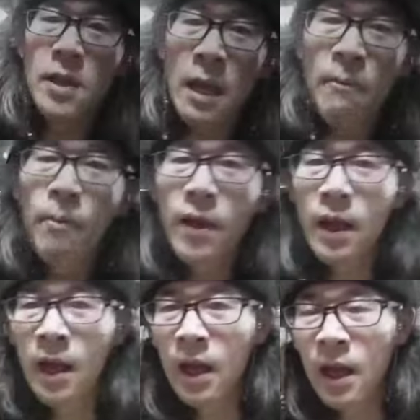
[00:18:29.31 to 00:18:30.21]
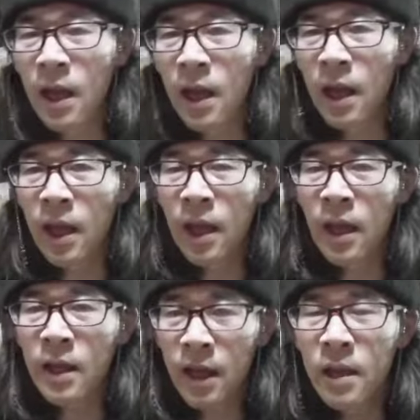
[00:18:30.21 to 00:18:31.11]
さん、
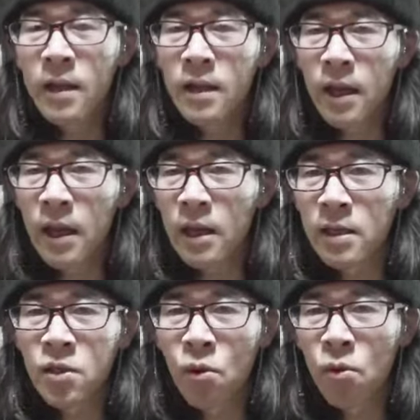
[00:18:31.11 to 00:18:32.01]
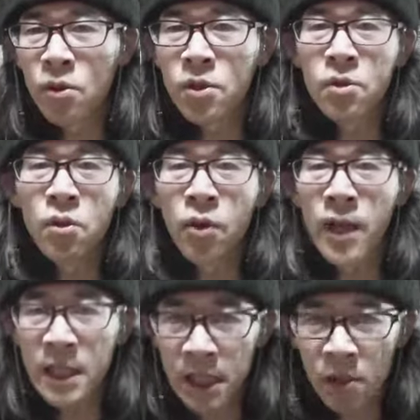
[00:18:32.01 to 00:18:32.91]
えー、ねえー、総合するとい
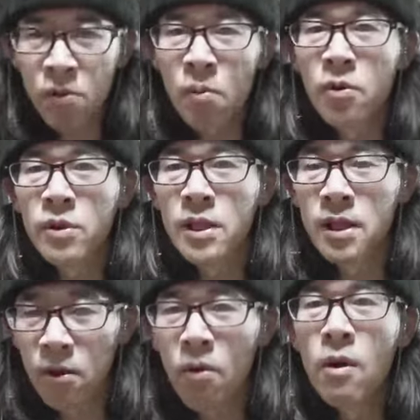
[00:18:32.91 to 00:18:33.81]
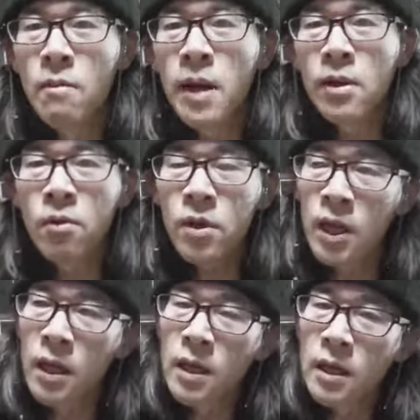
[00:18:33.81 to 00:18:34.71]
らっしゃると思うんですけど、まあ、特
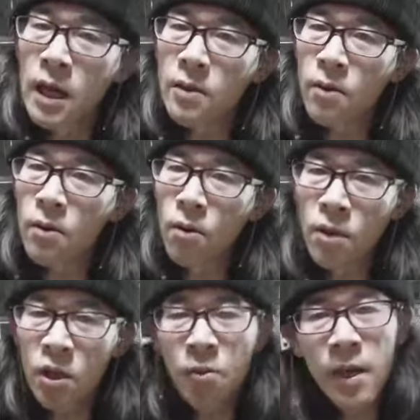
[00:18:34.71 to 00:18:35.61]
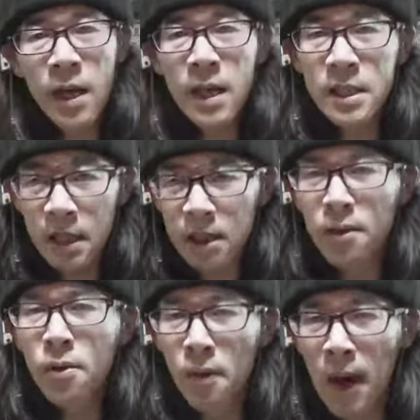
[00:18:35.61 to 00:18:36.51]
にあの大手のメーカーさんって
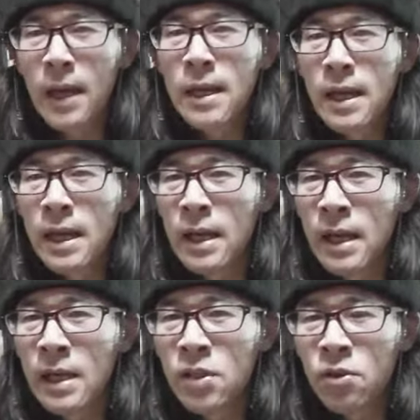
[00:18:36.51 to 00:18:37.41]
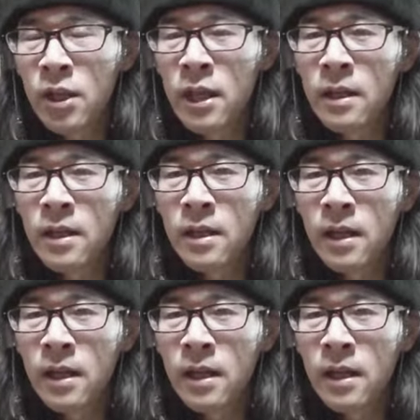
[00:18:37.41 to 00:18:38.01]
いうのは、えー、非常に